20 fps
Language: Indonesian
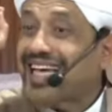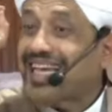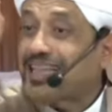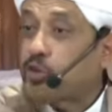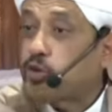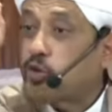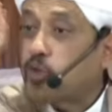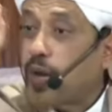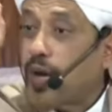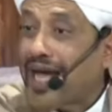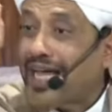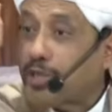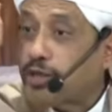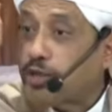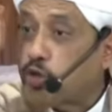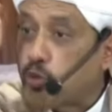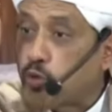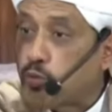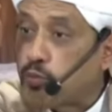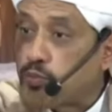satu
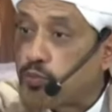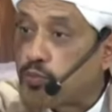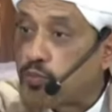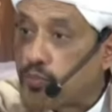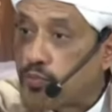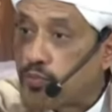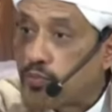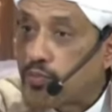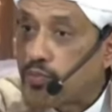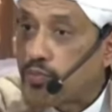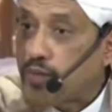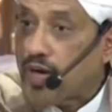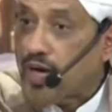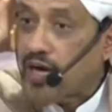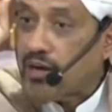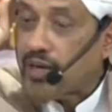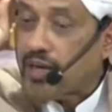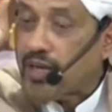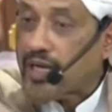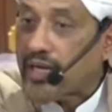atom
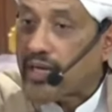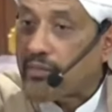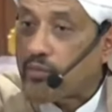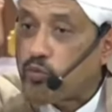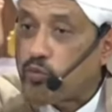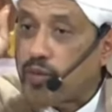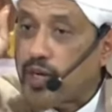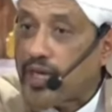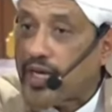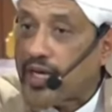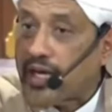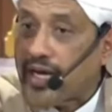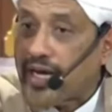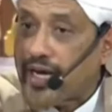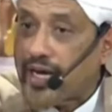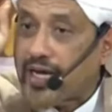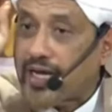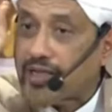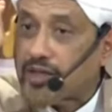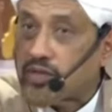amal kamu
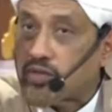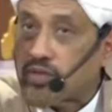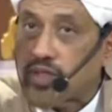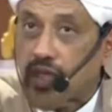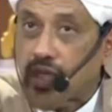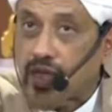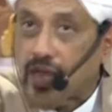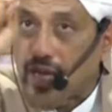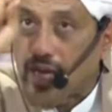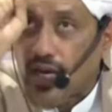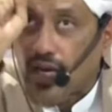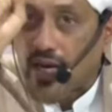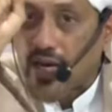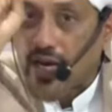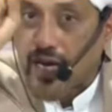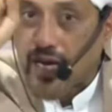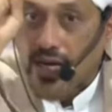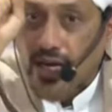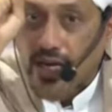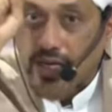baik atau jelek
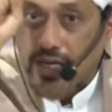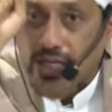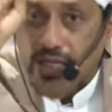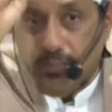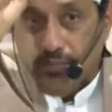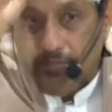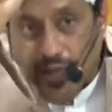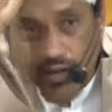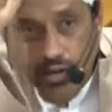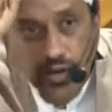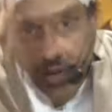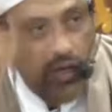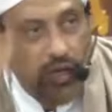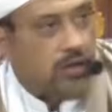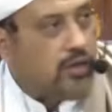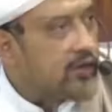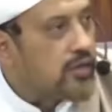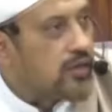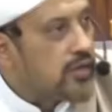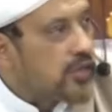akan ditimbang oleh
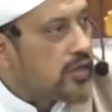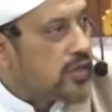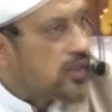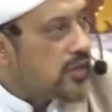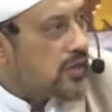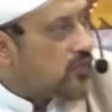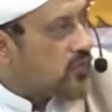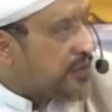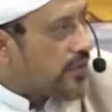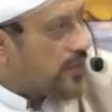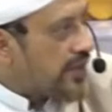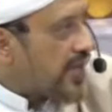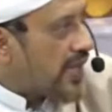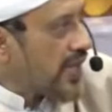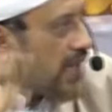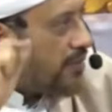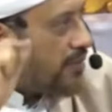Allah faman